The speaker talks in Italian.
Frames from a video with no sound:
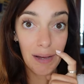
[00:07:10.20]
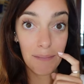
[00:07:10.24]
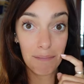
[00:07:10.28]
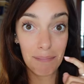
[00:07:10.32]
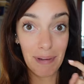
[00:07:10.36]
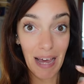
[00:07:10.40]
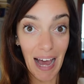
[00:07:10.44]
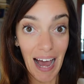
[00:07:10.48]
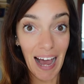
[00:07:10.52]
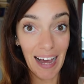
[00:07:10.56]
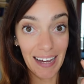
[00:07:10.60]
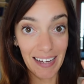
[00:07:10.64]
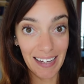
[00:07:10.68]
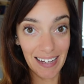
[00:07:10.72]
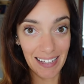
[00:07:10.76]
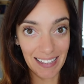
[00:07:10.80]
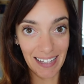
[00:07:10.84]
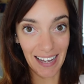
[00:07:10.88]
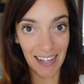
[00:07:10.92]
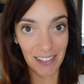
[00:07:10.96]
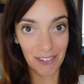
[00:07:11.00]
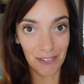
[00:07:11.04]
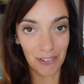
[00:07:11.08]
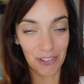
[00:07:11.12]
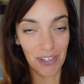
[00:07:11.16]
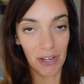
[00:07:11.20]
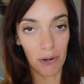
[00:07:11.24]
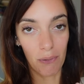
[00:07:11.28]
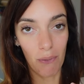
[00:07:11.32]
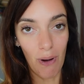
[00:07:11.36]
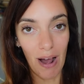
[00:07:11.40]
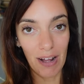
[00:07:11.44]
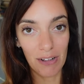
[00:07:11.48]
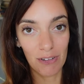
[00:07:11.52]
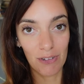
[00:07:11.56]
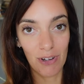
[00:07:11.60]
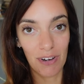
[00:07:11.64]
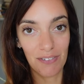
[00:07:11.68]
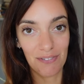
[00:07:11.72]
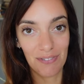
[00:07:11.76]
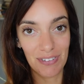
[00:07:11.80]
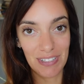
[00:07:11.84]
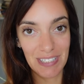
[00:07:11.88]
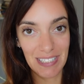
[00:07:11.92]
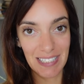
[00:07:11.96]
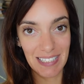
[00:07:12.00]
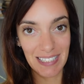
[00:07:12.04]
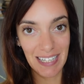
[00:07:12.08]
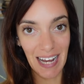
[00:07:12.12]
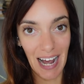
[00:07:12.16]
mi ha anche detto che quando
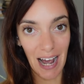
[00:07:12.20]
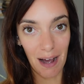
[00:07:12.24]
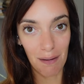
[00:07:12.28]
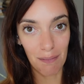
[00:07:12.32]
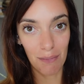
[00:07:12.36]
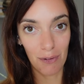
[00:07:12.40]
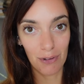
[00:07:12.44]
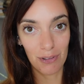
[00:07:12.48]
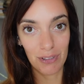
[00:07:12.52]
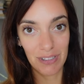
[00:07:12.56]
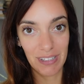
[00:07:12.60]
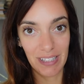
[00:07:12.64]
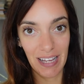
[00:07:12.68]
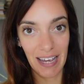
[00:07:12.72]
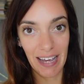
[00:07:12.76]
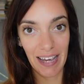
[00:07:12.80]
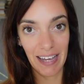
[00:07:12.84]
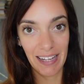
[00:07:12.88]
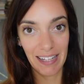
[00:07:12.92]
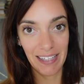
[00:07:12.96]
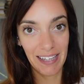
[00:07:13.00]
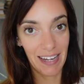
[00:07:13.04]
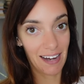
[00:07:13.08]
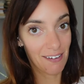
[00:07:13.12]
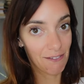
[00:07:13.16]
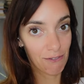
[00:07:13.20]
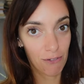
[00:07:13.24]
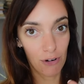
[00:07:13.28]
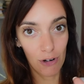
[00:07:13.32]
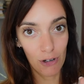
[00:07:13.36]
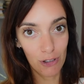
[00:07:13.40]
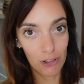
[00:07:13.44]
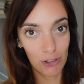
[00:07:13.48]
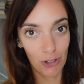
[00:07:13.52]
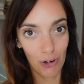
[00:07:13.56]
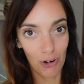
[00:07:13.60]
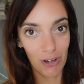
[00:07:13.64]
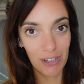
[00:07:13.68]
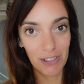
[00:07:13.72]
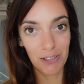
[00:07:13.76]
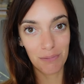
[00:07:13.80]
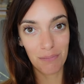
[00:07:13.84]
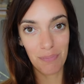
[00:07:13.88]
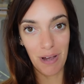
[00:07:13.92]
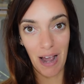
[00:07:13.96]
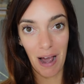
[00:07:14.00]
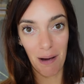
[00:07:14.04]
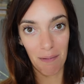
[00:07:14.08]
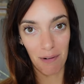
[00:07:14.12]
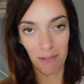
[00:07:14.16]
avvistiamo degli avvoltoi
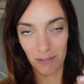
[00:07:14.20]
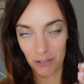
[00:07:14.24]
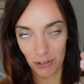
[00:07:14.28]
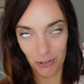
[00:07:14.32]
dobbiamo,